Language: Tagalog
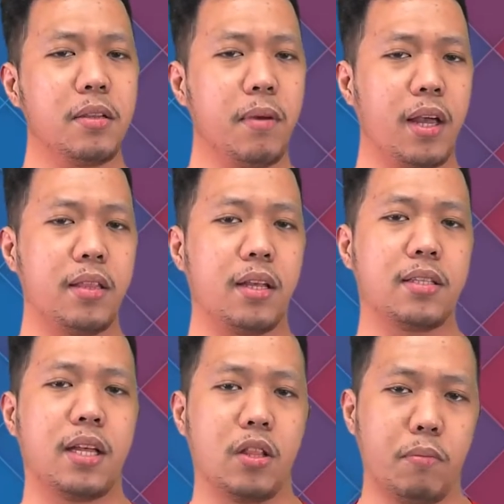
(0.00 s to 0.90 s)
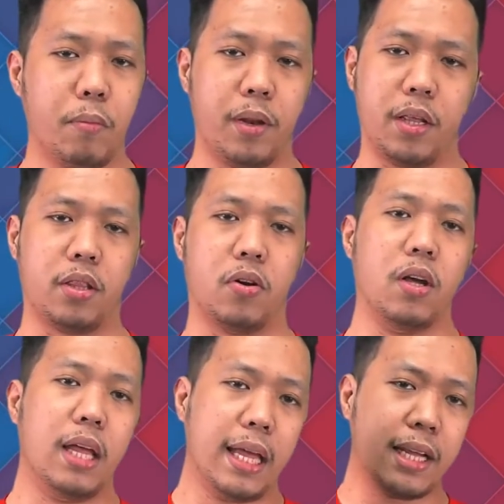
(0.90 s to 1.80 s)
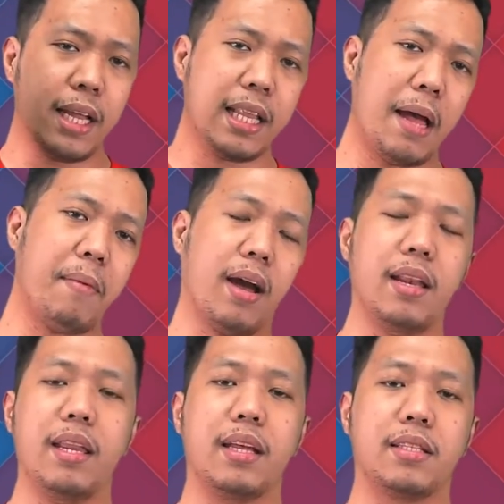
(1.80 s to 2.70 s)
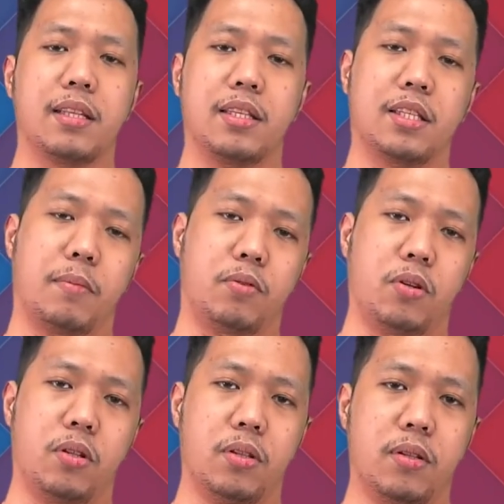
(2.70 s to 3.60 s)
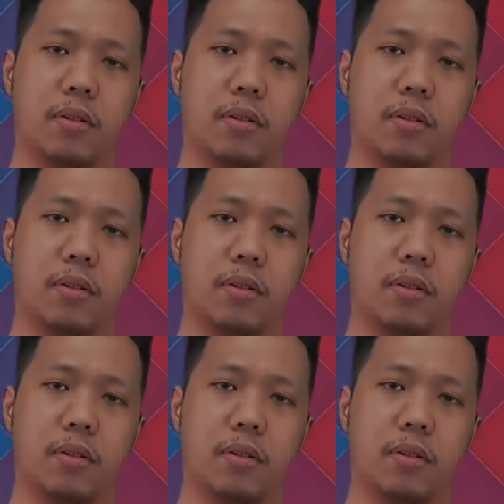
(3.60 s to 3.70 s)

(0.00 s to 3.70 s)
sa mga interesado bumili ito, i-click lamang ang link sa description.